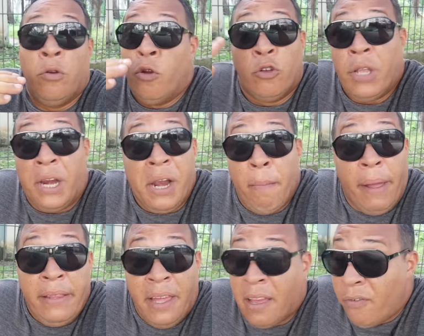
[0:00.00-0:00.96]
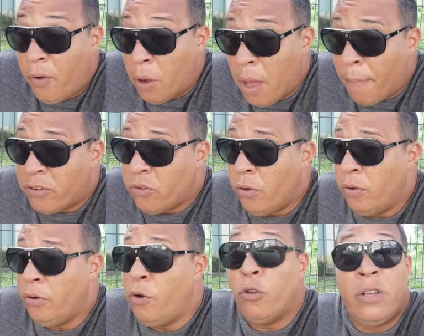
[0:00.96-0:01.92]
No sé realmente qué fue lo que pasó.
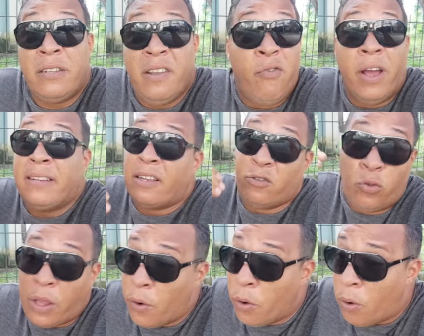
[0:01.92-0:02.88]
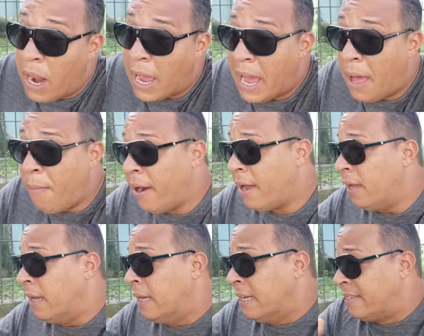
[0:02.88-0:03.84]
No sé si fue que se asustaron con las cámaras
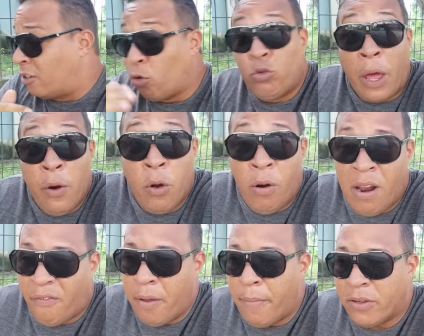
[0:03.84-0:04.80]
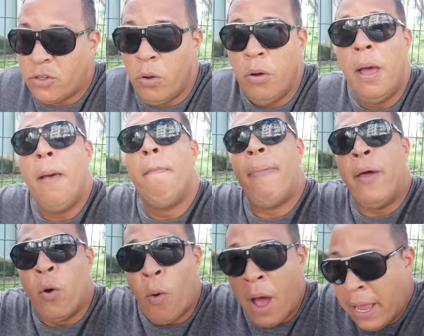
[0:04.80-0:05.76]
se asustaron con la afirmación,
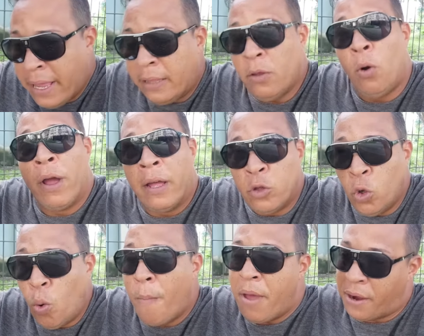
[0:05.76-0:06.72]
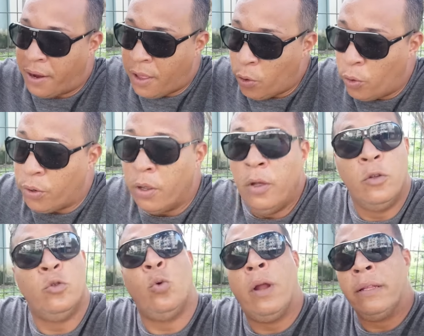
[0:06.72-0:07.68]
pero alguien de los que anduvo a mi alrededor
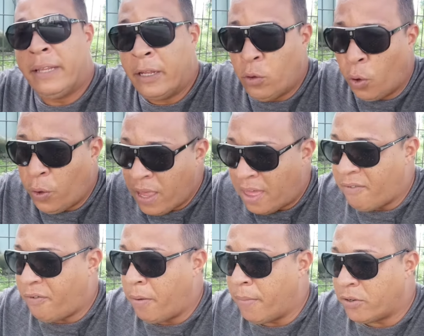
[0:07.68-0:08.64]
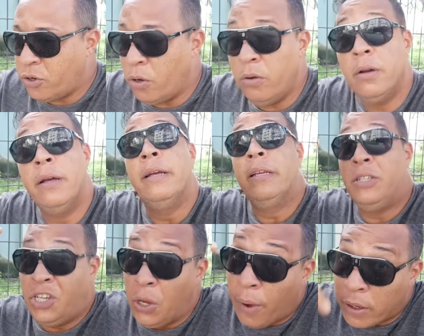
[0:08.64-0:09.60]
durante estos días de filmación
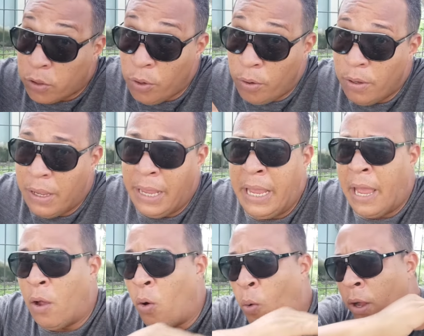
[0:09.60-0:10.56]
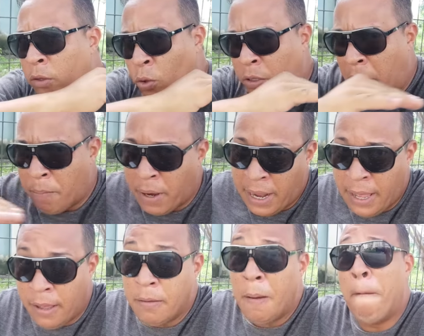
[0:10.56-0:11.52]
chivateó y en cuanto terminé,